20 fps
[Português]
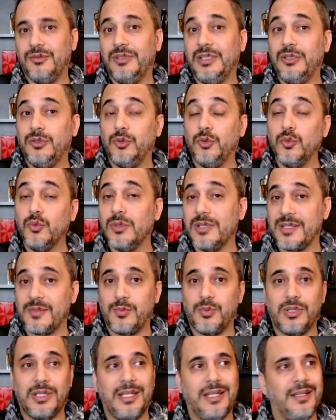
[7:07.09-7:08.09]
dei duas
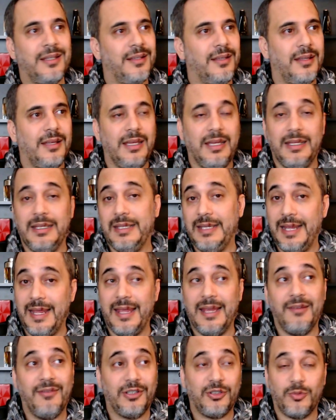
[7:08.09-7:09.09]
porque ele, é,
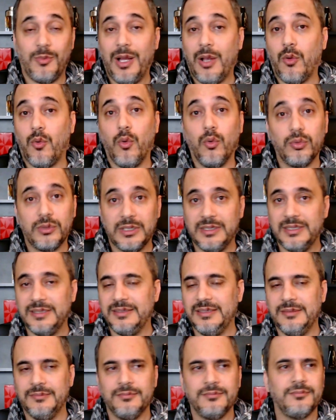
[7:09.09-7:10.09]
ele vai tomar conta
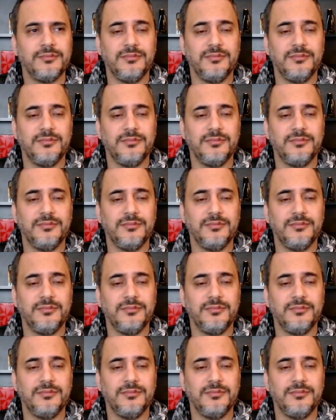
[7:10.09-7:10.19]
desse.